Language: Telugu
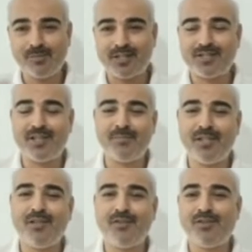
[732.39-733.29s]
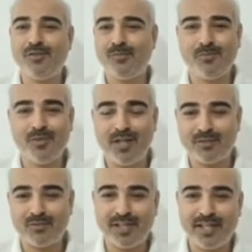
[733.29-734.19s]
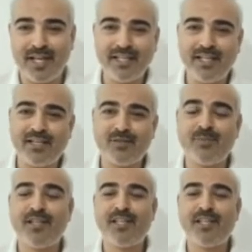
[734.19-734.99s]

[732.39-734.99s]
ముఖ్యులుగా చెప్పబడే వాళ్ళు ఉన్నారు